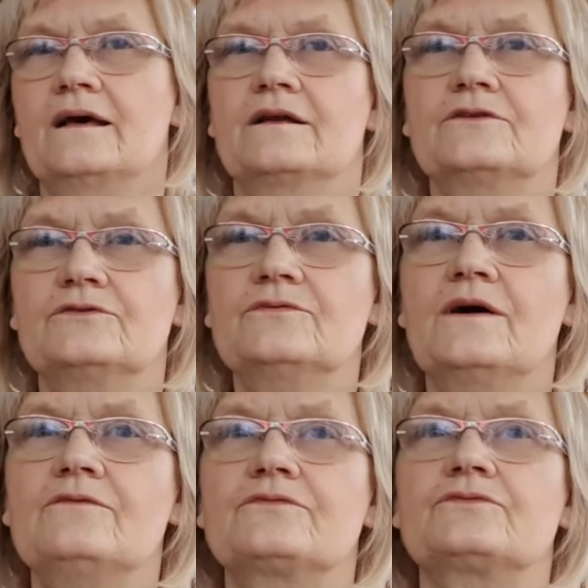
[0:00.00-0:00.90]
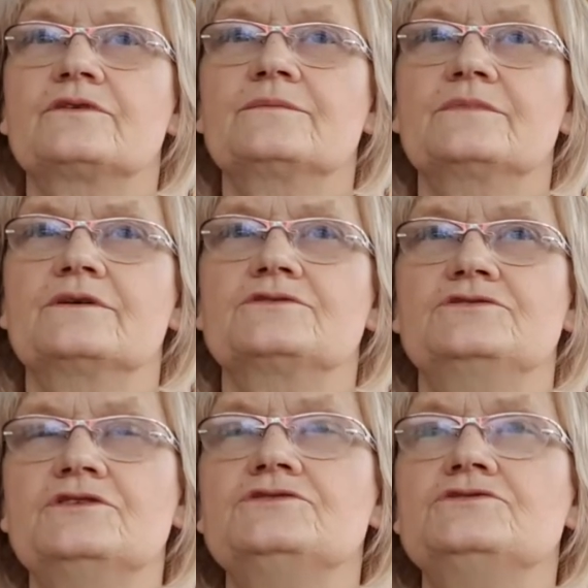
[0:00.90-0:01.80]
Rytuał, w którym
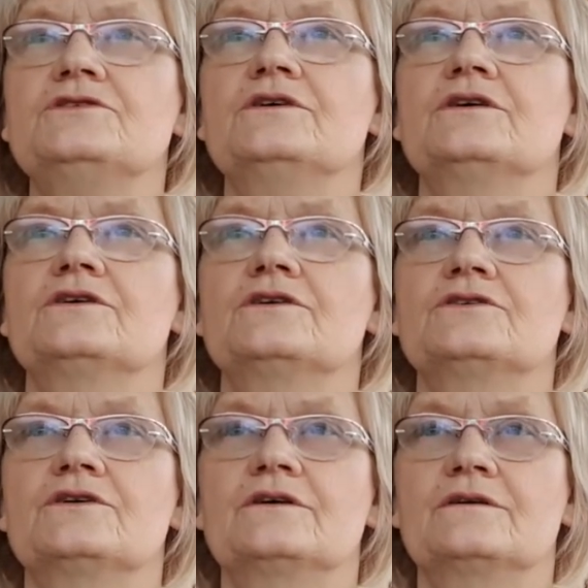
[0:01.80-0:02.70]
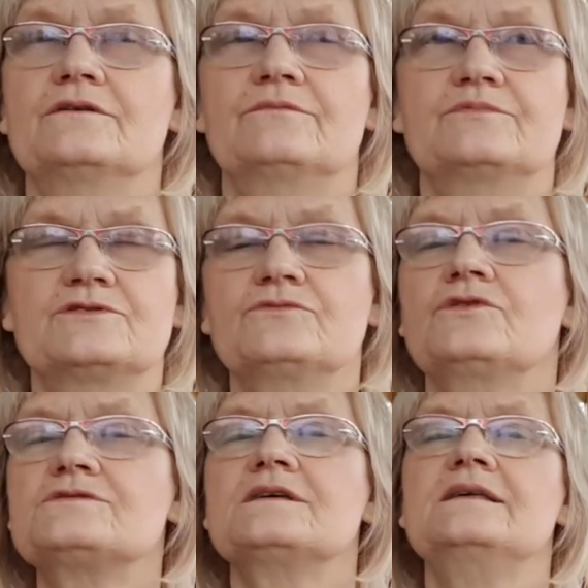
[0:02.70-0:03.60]
dzieci e, są
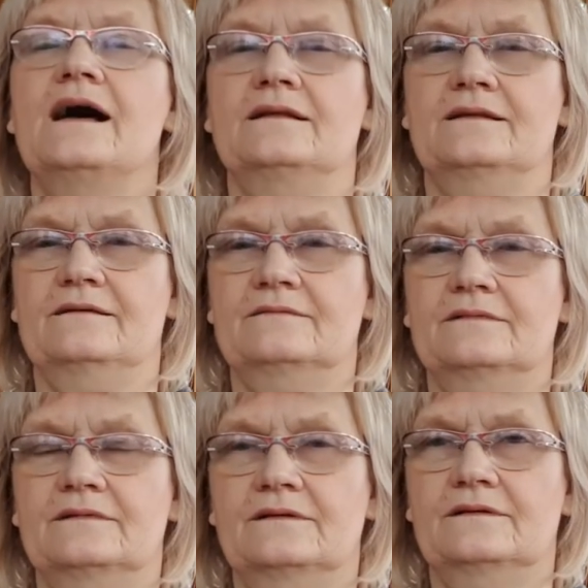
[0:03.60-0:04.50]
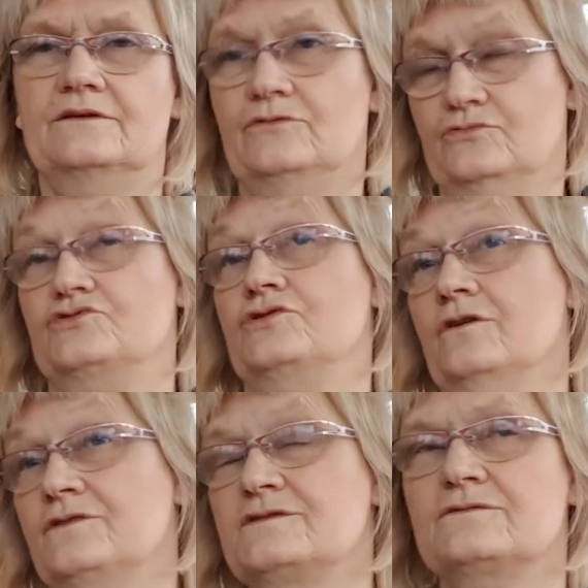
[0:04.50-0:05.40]
doceniane, i
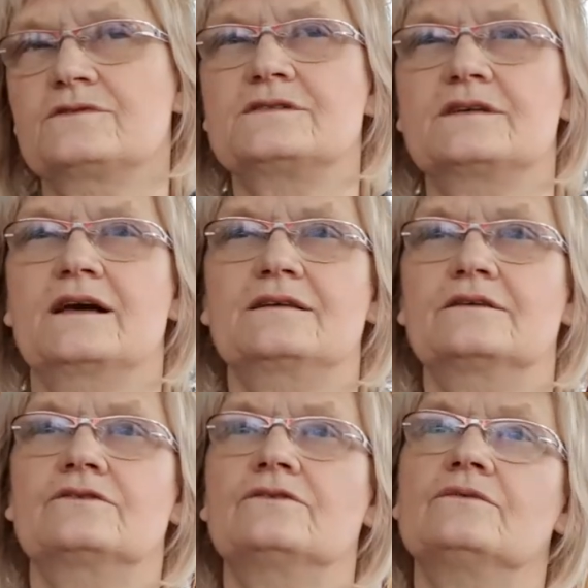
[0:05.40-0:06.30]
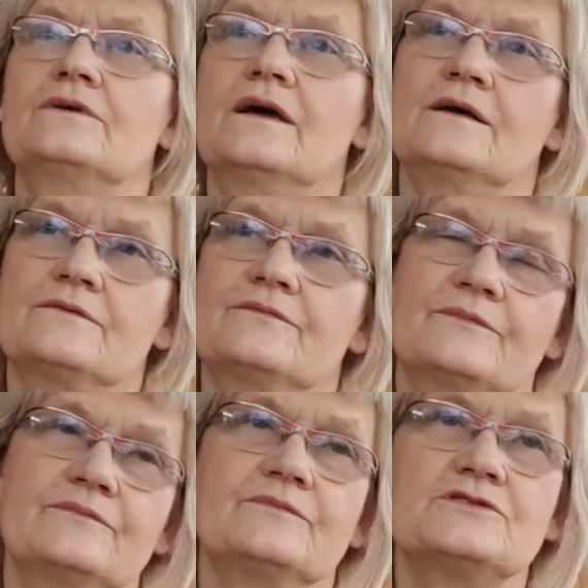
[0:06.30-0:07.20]
uczniowie są doceniani. To
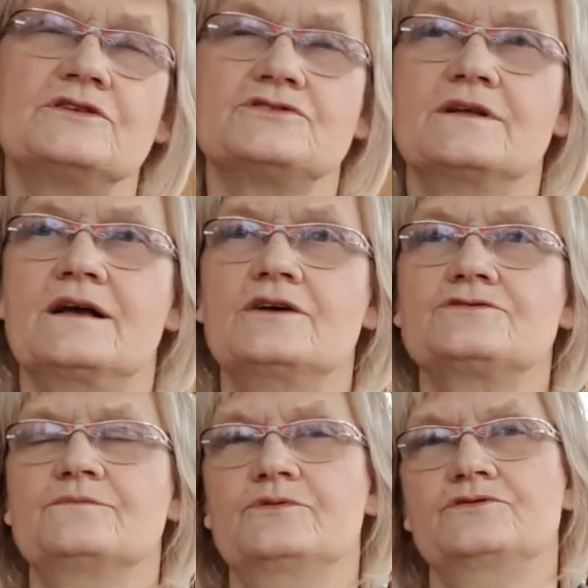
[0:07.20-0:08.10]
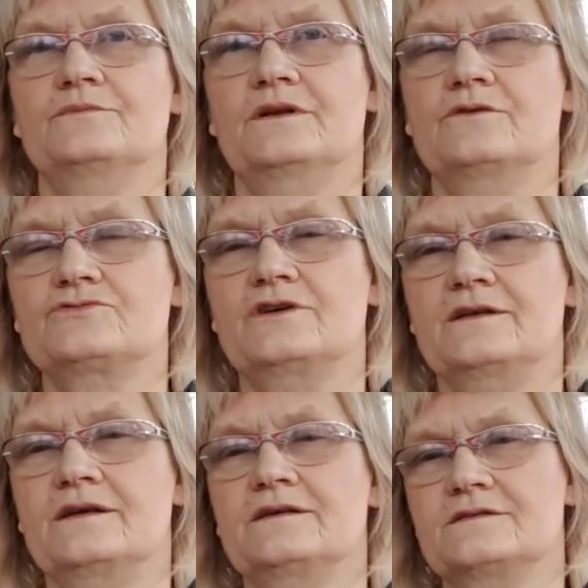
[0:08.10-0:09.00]
myślę, że na każdym poziomie
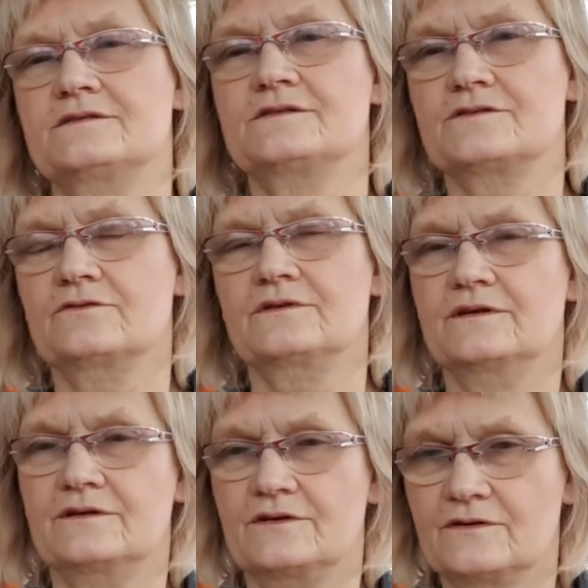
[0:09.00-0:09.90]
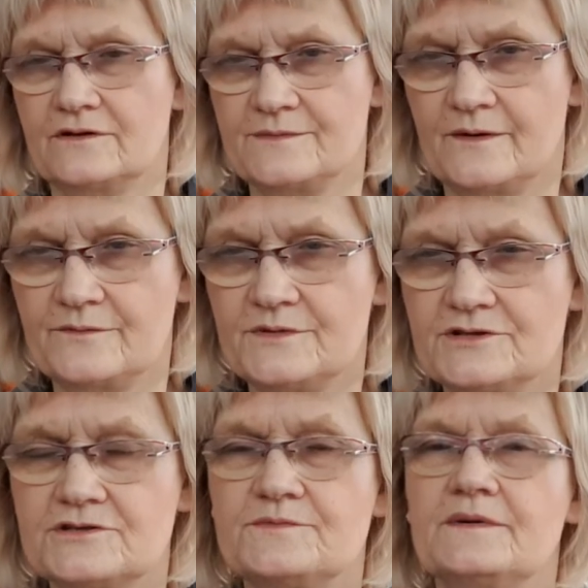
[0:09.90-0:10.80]
nauczania jest istotne, nie tylko z małymi
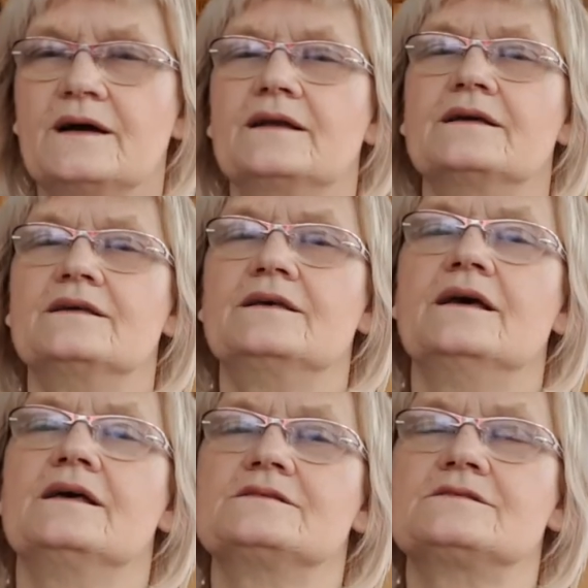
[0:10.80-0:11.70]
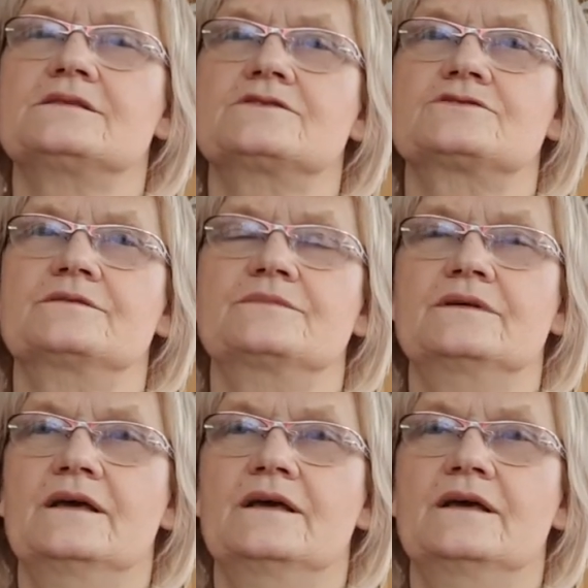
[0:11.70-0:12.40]
dziećmi, ale i ze starszymi.